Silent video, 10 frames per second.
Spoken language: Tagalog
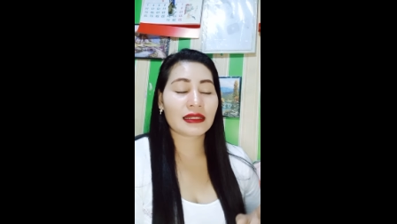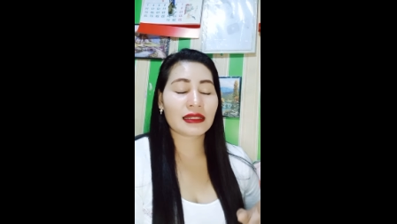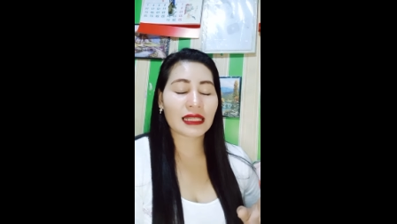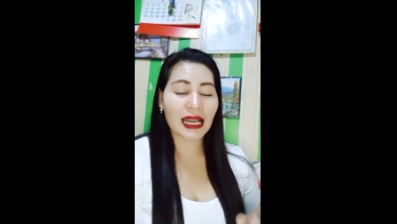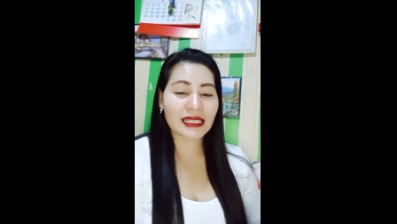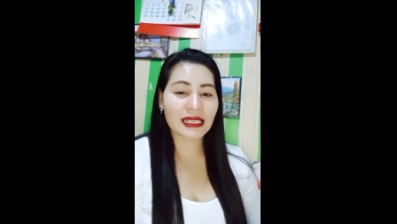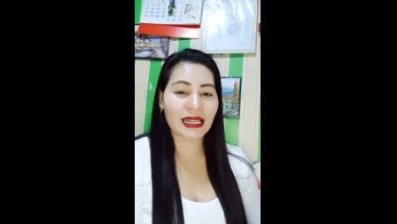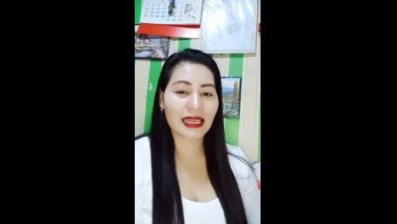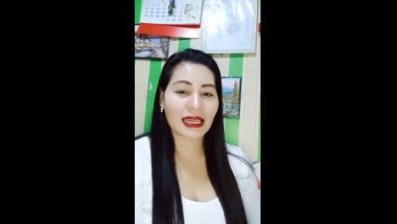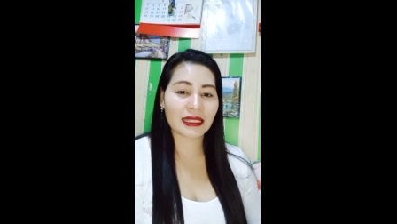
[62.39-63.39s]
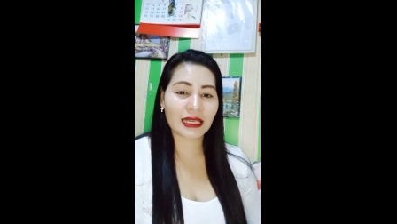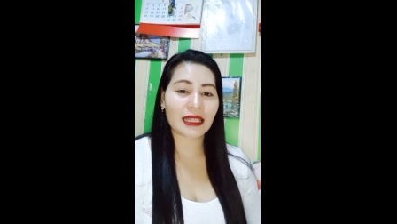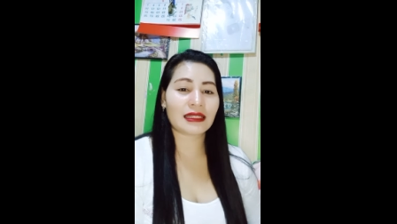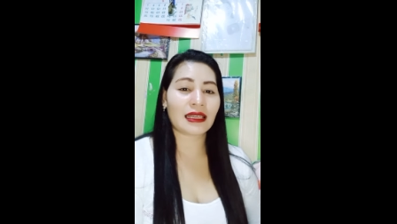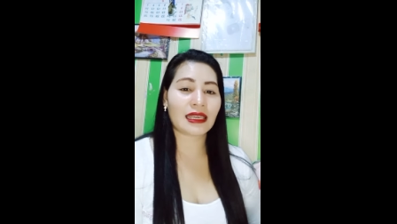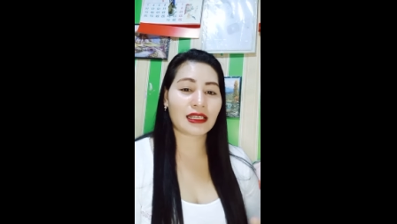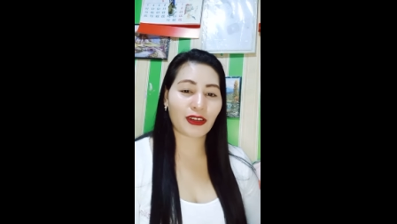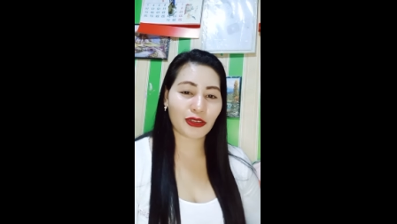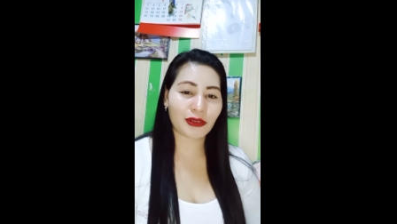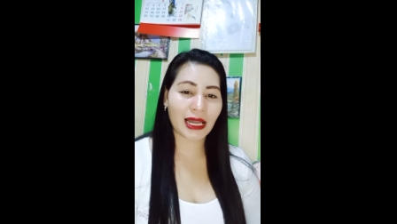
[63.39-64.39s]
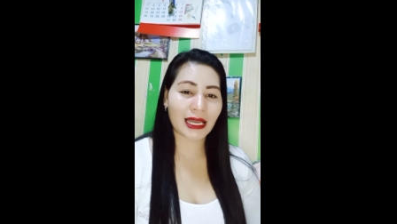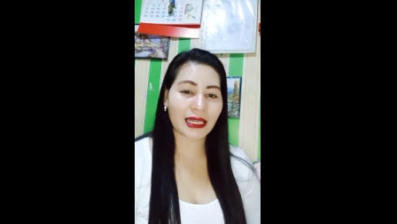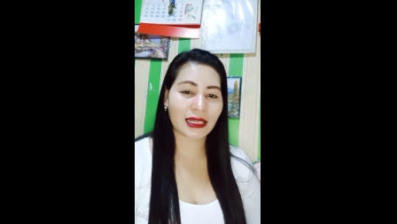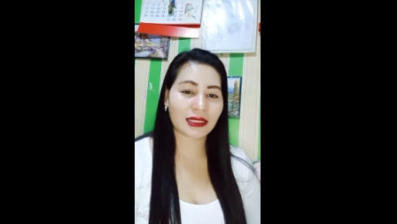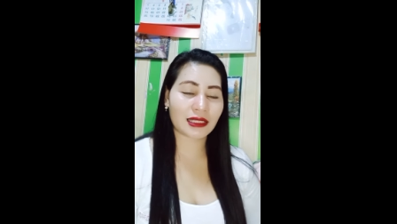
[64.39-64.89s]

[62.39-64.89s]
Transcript: nakasanayan niya na ikaw yung laging nag